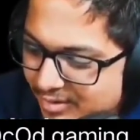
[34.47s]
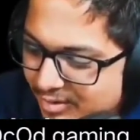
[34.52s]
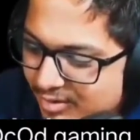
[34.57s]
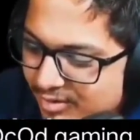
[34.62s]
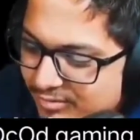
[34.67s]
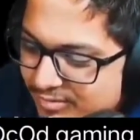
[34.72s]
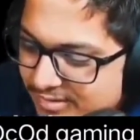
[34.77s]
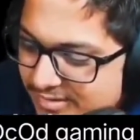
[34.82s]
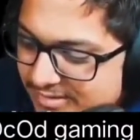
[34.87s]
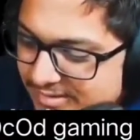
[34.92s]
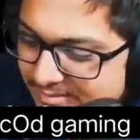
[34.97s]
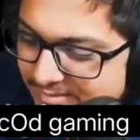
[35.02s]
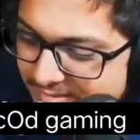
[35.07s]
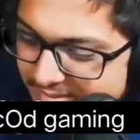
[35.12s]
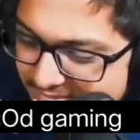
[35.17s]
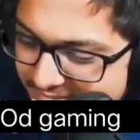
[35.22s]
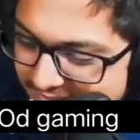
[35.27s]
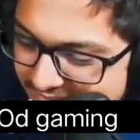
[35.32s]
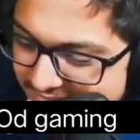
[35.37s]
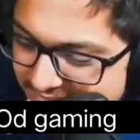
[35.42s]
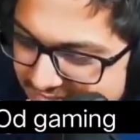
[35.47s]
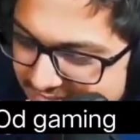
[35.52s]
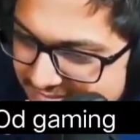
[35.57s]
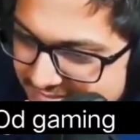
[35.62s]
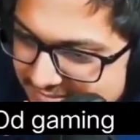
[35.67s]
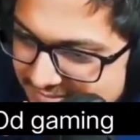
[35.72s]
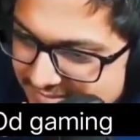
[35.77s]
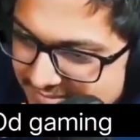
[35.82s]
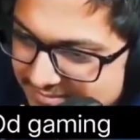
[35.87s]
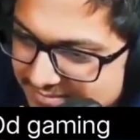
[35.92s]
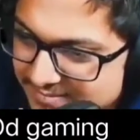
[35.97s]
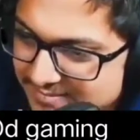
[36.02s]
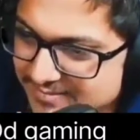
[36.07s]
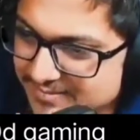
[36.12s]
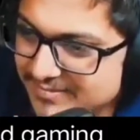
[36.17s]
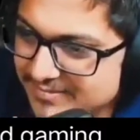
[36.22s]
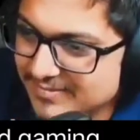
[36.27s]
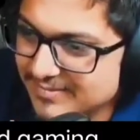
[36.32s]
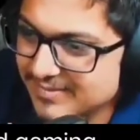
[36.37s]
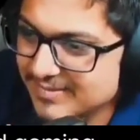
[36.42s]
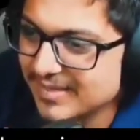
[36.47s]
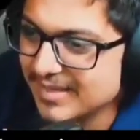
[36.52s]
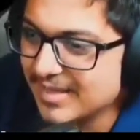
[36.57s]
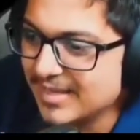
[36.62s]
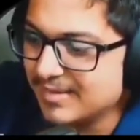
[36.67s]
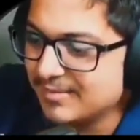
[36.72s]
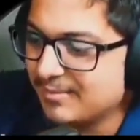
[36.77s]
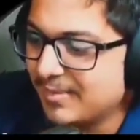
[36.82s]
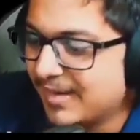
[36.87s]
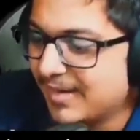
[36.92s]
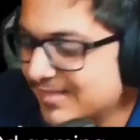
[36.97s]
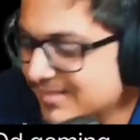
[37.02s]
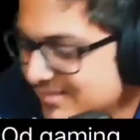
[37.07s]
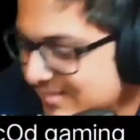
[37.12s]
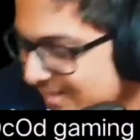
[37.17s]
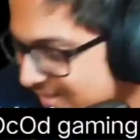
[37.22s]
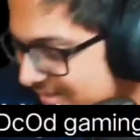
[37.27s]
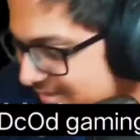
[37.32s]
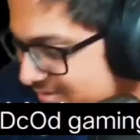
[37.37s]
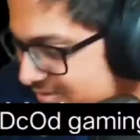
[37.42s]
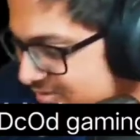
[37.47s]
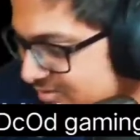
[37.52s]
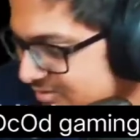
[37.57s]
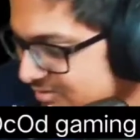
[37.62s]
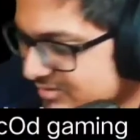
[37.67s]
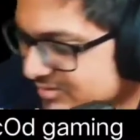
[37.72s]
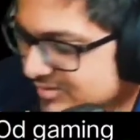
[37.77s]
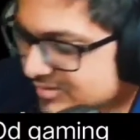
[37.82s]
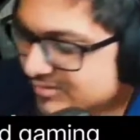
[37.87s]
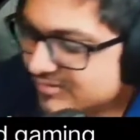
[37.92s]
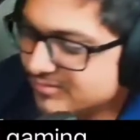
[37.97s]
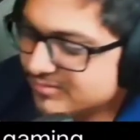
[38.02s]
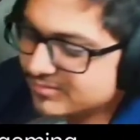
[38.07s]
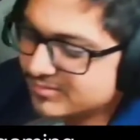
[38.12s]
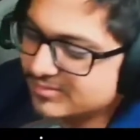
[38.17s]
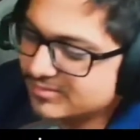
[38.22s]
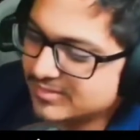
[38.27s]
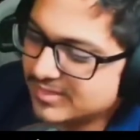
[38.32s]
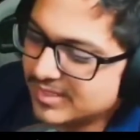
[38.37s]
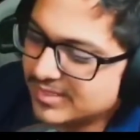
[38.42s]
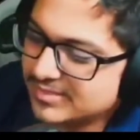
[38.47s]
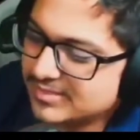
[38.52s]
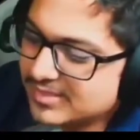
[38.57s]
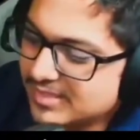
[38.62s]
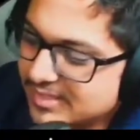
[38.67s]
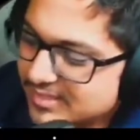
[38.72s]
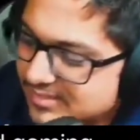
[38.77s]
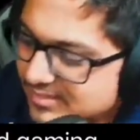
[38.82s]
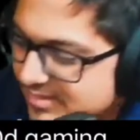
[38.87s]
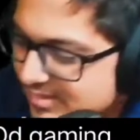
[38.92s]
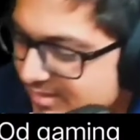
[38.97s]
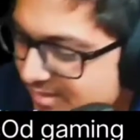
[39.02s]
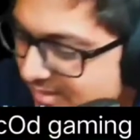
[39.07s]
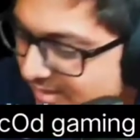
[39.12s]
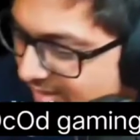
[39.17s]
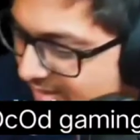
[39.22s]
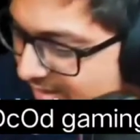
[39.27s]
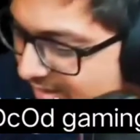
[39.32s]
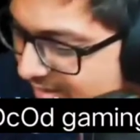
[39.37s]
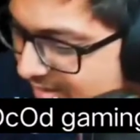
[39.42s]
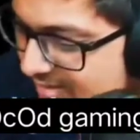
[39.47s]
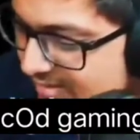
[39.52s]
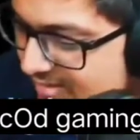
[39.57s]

ऑलवेज नंबर वन बाकी सारे जो ये टैग्स है ये